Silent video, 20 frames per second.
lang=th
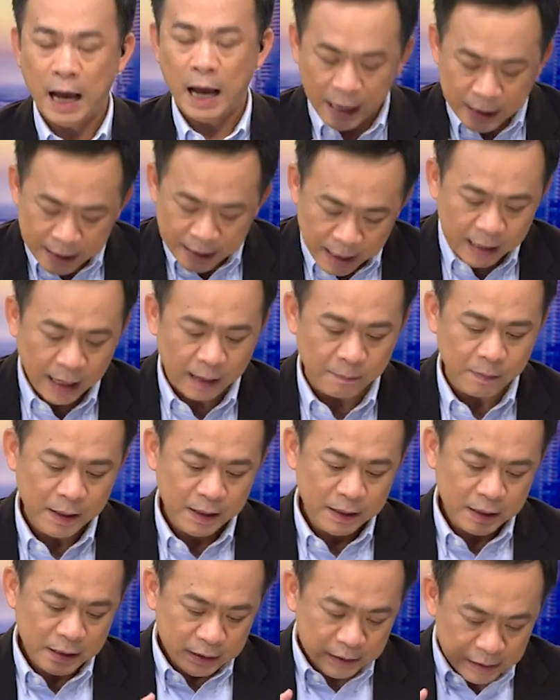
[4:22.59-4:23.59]
อันนี้ครับ
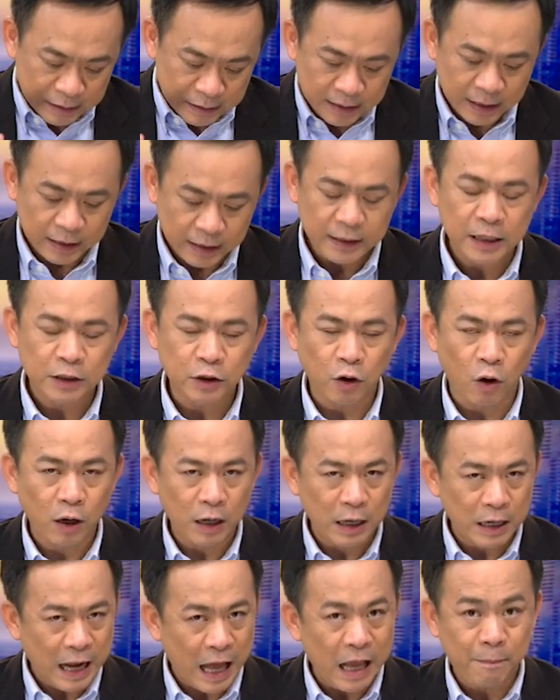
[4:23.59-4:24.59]
คือสิ่งที่ต้อง
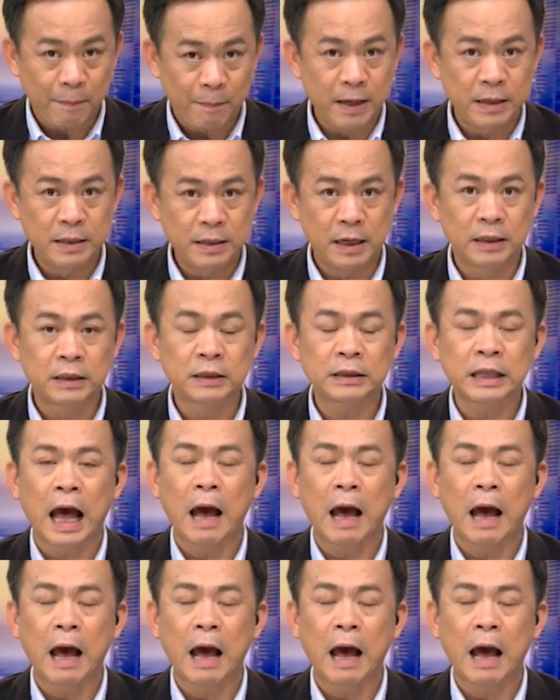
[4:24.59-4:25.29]
ไล่เป็นเดือน